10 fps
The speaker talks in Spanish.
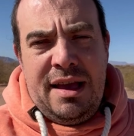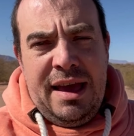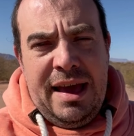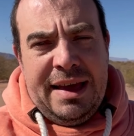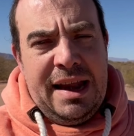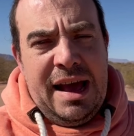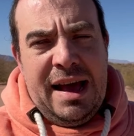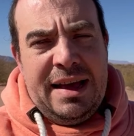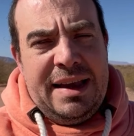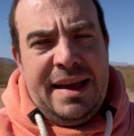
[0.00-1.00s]
eh, que
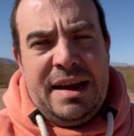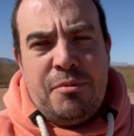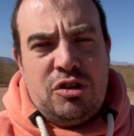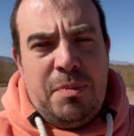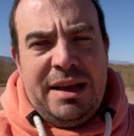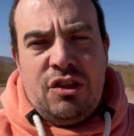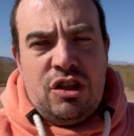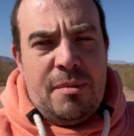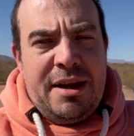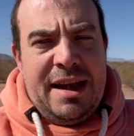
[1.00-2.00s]
la iremos explicando
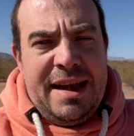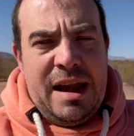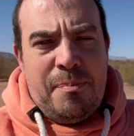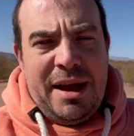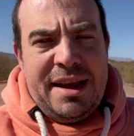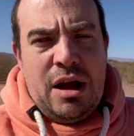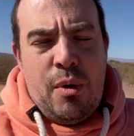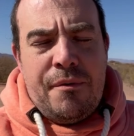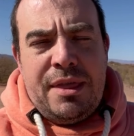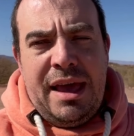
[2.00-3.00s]
también en la página
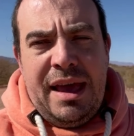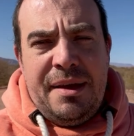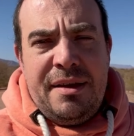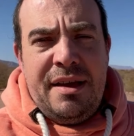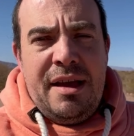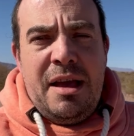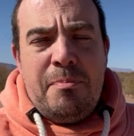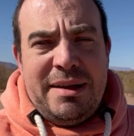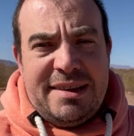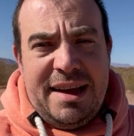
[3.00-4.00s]
web de
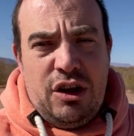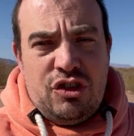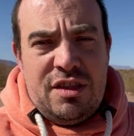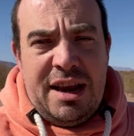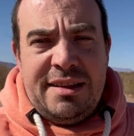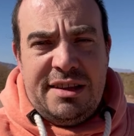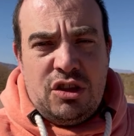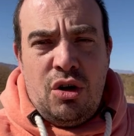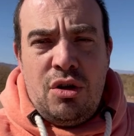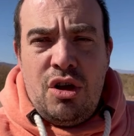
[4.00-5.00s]
Pasajeros en
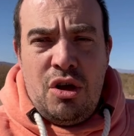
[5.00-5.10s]
Tránsito